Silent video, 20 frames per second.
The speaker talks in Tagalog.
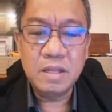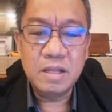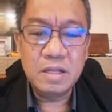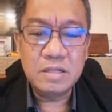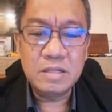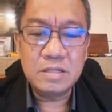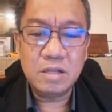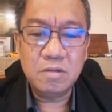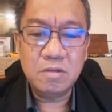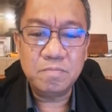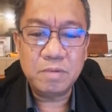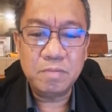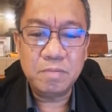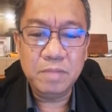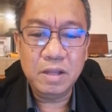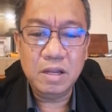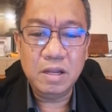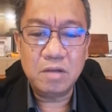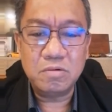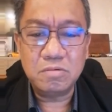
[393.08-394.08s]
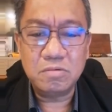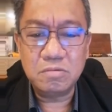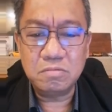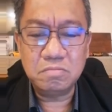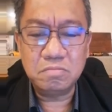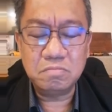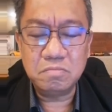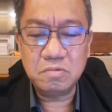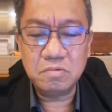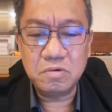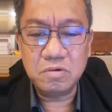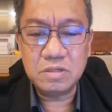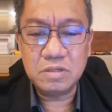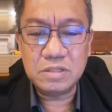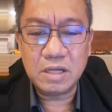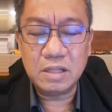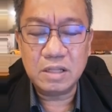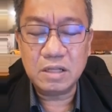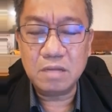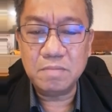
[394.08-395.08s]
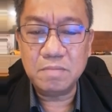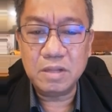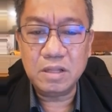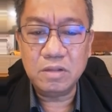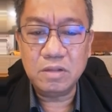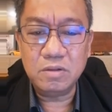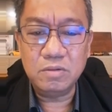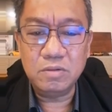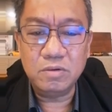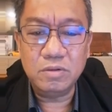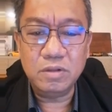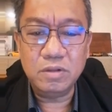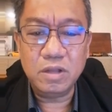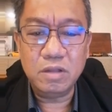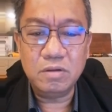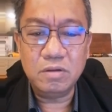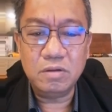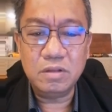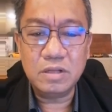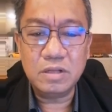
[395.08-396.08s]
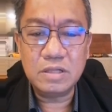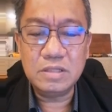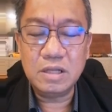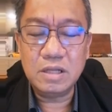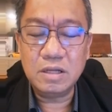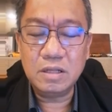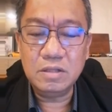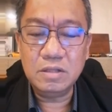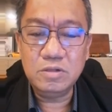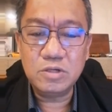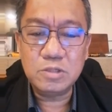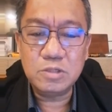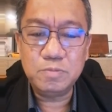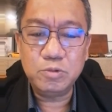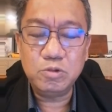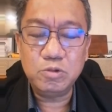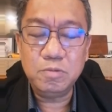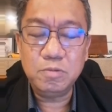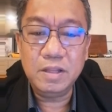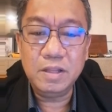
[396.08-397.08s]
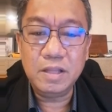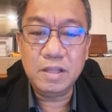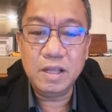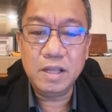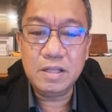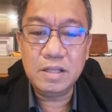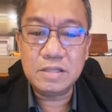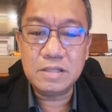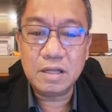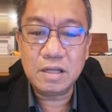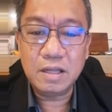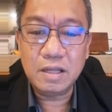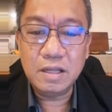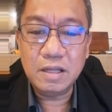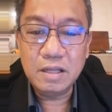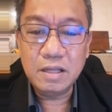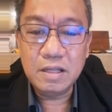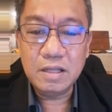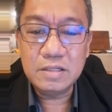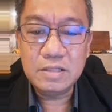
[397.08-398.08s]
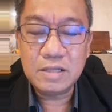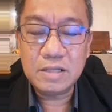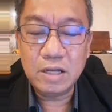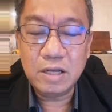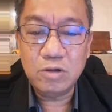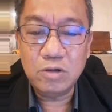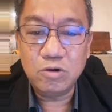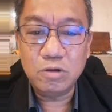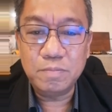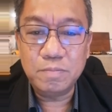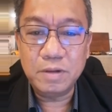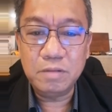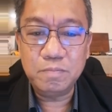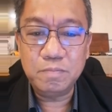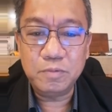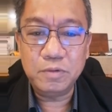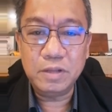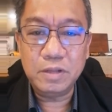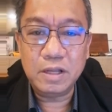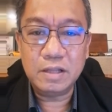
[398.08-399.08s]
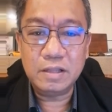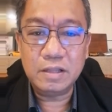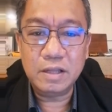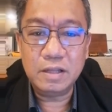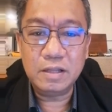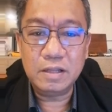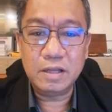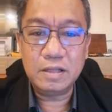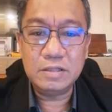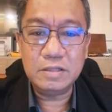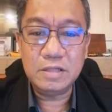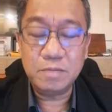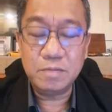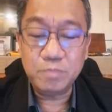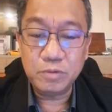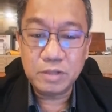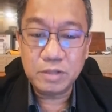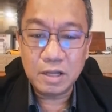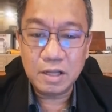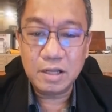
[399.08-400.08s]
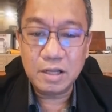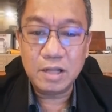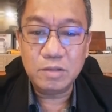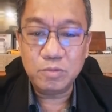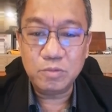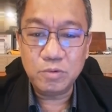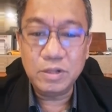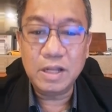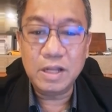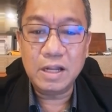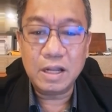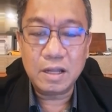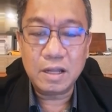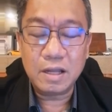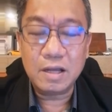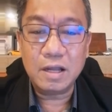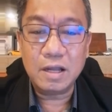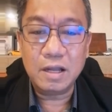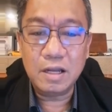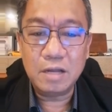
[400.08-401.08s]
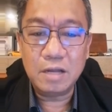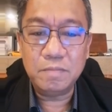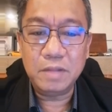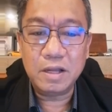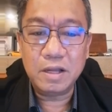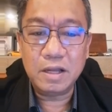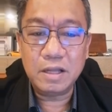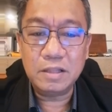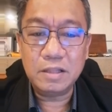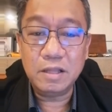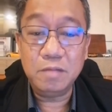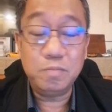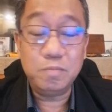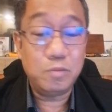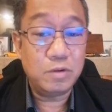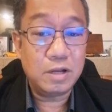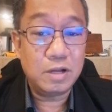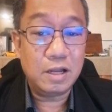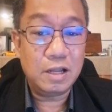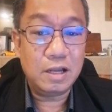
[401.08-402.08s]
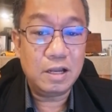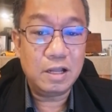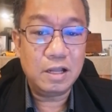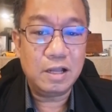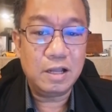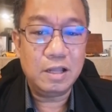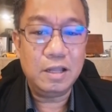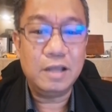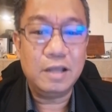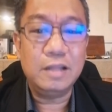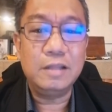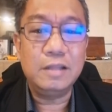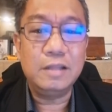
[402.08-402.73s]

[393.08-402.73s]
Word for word: sa iyong pamilya, kung, kung saan ka man ano doon ngayon. Kasi ang Diyos po tumitingin sa, sa kalooban po natin. At siya po talaga ang tunay na nakakalam ng atin pong kalalagayan.